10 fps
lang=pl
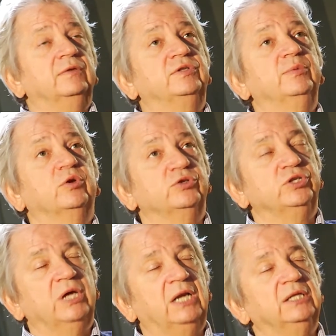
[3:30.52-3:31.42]

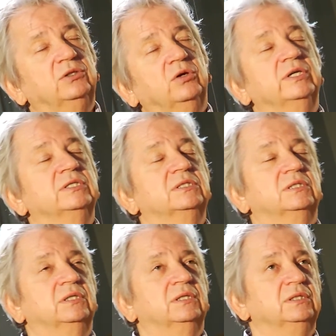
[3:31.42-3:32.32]
ciemności, ale to
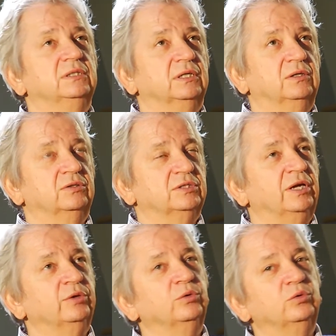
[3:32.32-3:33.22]
jest e, innego
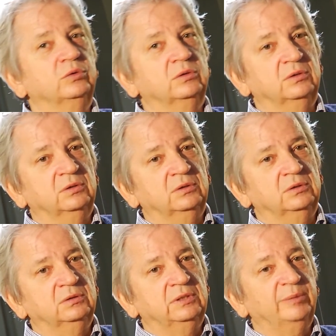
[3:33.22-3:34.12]
rodzaju
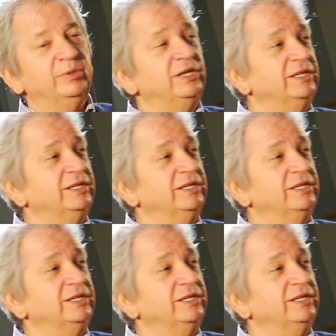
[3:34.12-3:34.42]
jakby